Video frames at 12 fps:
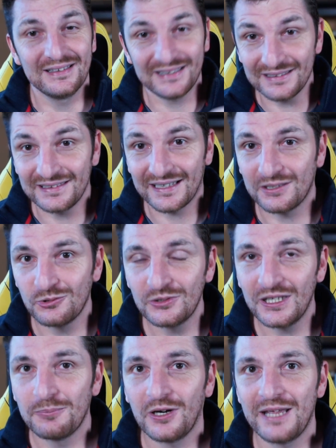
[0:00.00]
Tant'è che
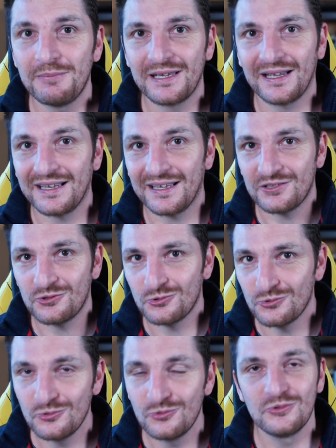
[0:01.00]
tutte le polemiche anche
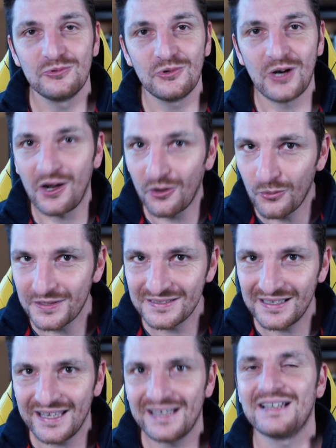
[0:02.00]
su
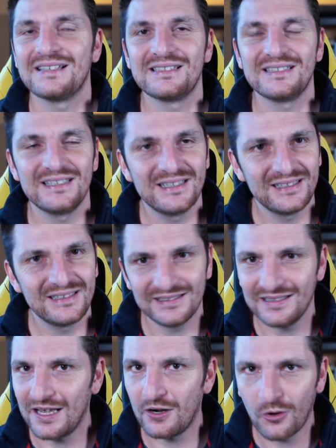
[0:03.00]
Hogwarts
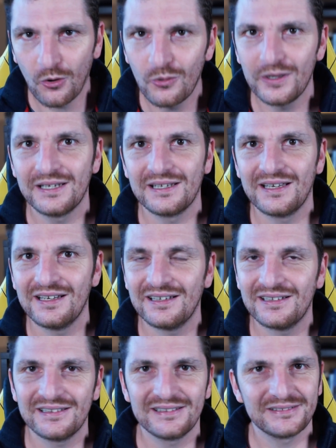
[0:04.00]
Legacy, la Rowling,
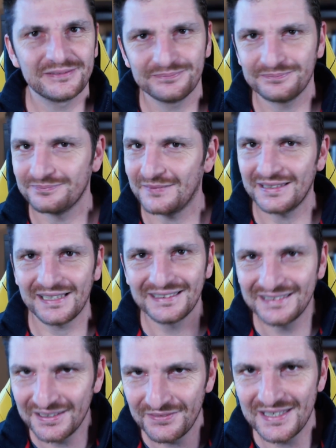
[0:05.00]
ehm, gli
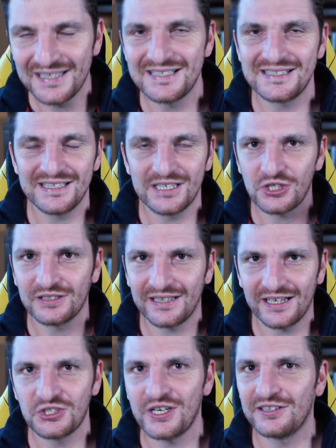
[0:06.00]
attivisti,
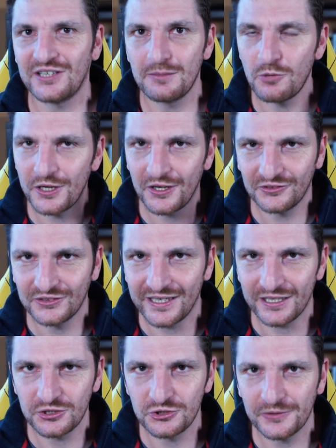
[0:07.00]
eccetera, eccetera, il
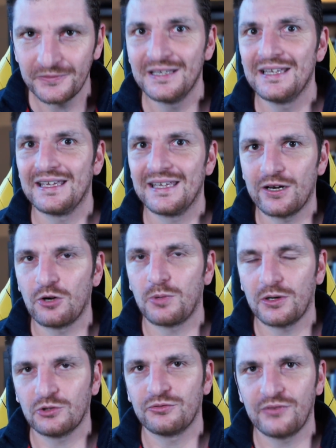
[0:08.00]
boicottaggio che hanno
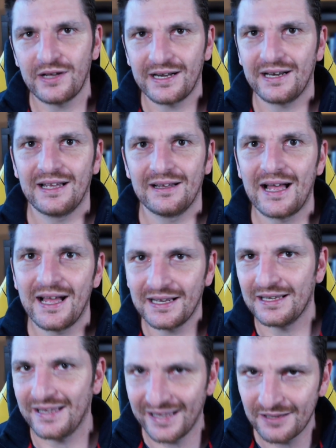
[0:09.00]
provato a fare
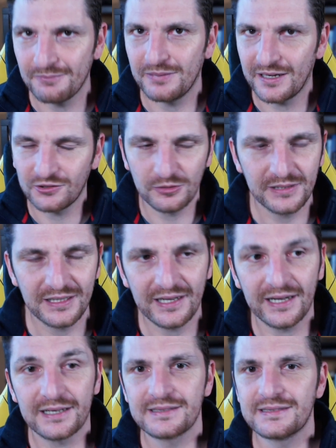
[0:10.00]
anche per Atomic
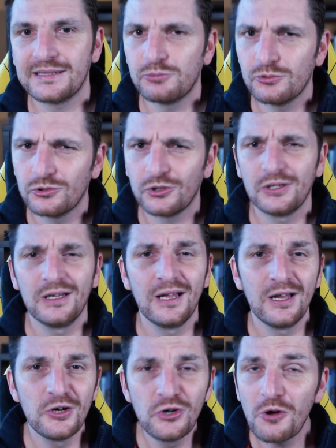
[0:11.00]
Arts, appunto,
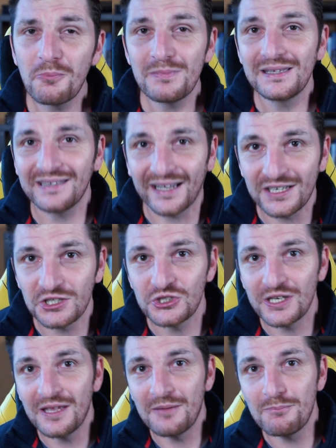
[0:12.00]
non mi
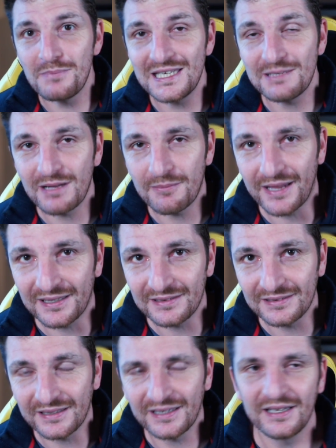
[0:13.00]
tange
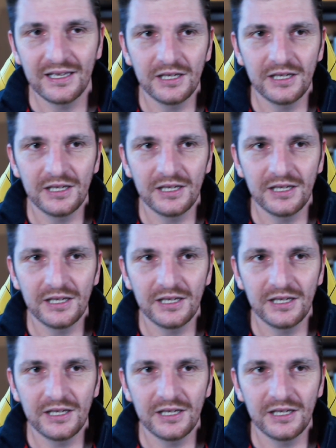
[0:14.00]
minimamente.